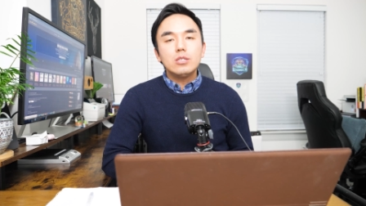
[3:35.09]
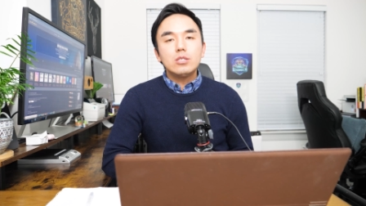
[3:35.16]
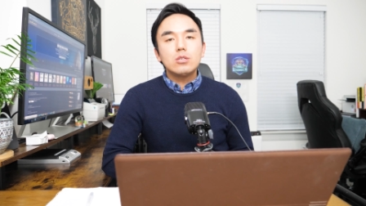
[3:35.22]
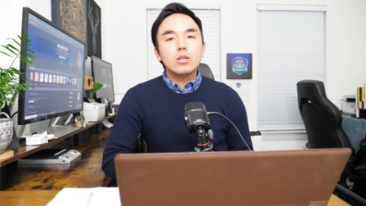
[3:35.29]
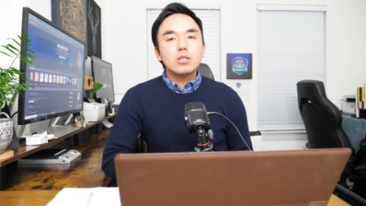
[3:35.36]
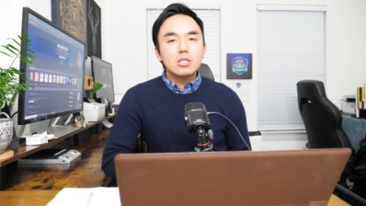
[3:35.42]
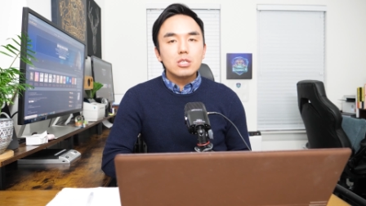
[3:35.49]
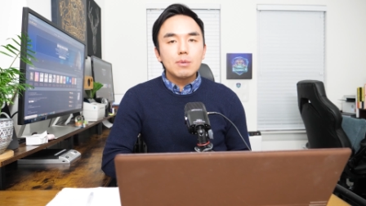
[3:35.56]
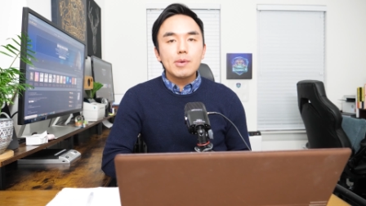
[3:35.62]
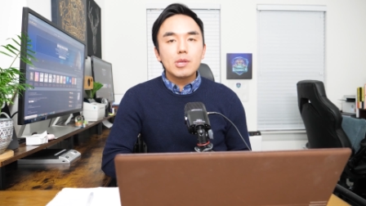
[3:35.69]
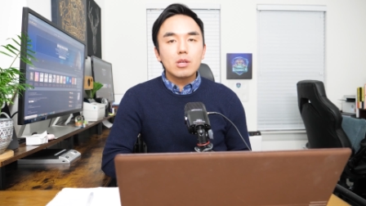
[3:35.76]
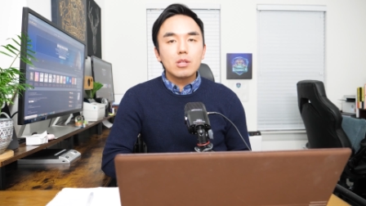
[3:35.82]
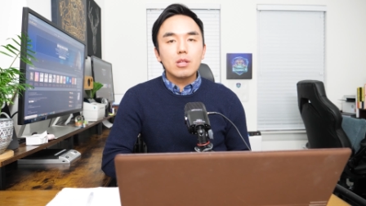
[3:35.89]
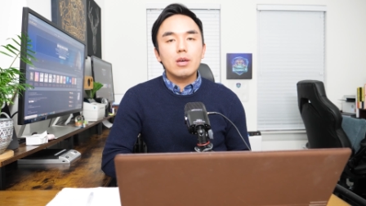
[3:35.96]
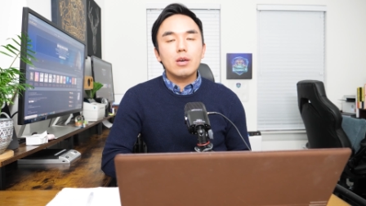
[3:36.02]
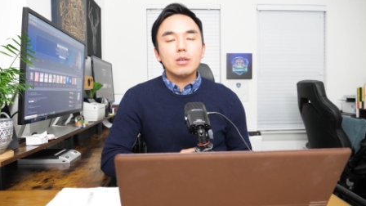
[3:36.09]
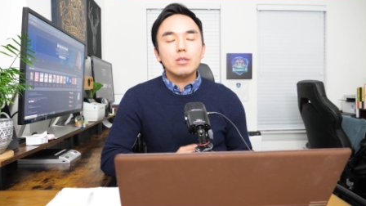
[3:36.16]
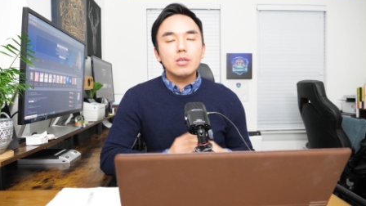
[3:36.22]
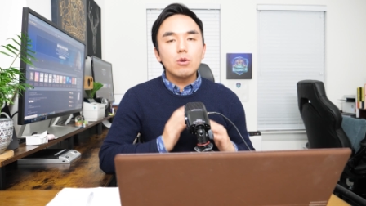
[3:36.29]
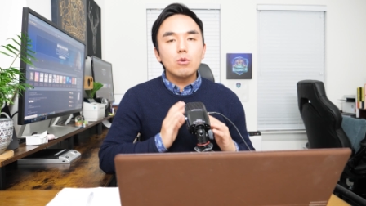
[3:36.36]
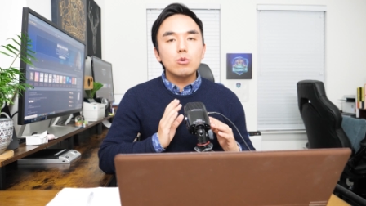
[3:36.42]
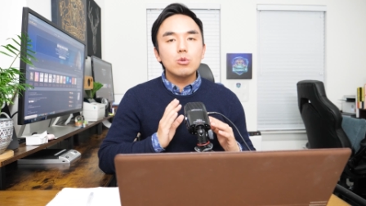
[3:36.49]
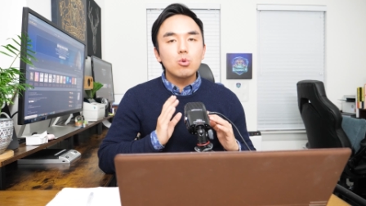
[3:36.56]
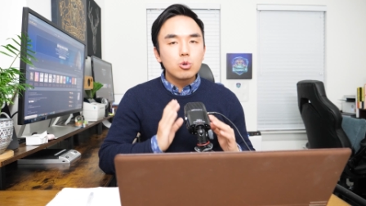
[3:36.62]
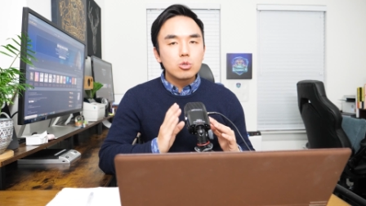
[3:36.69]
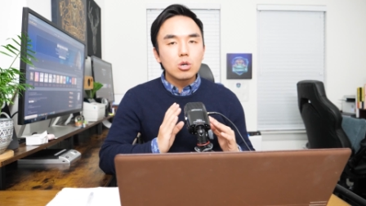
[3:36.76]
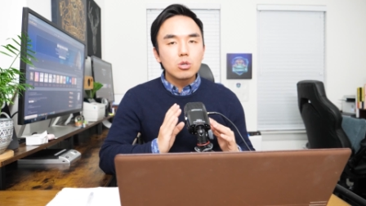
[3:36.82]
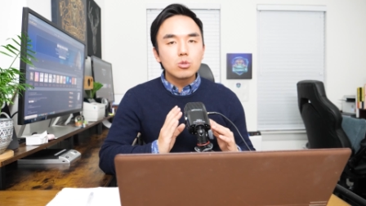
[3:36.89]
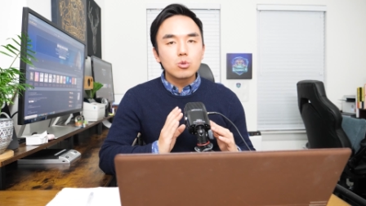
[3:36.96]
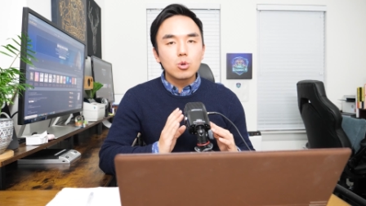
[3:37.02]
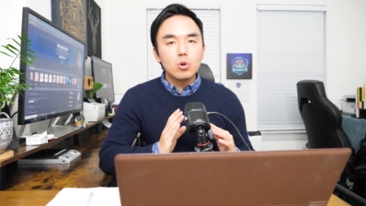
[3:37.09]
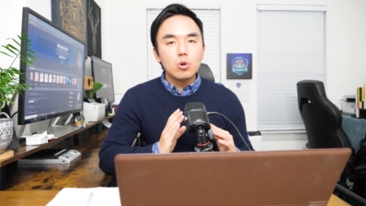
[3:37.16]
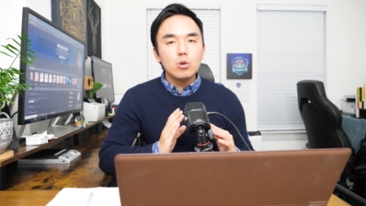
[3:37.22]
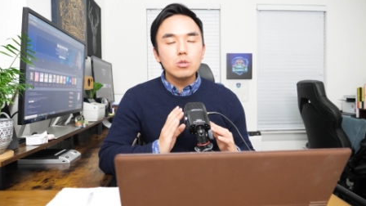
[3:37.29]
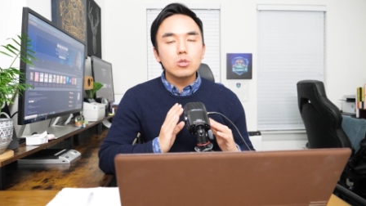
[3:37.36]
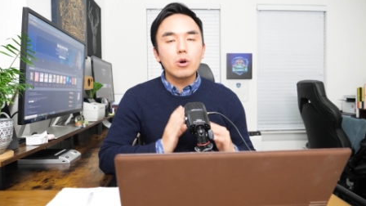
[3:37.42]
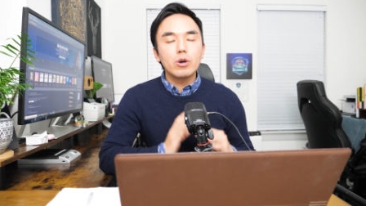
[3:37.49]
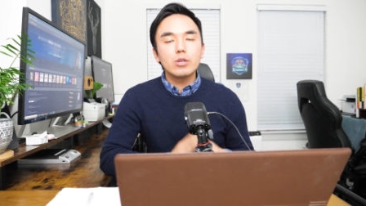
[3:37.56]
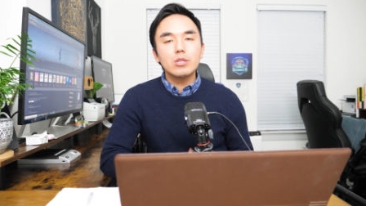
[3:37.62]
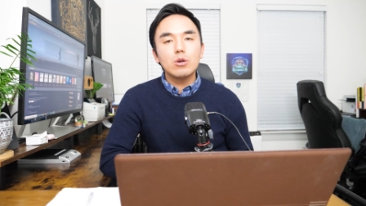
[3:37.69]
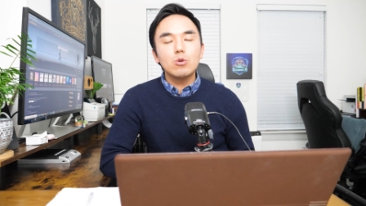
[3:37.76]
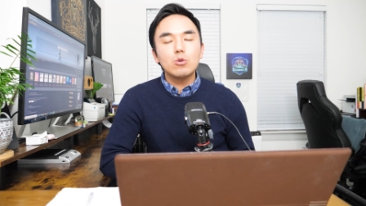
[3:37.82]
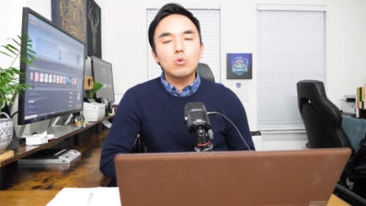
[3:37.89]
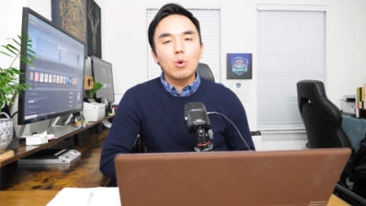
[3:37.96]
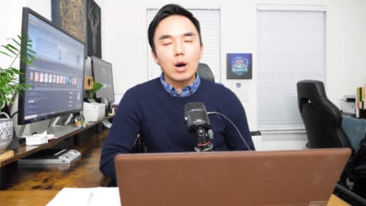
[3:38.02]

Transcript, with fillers: 2022년에 새로운 도전으로 저의 새로운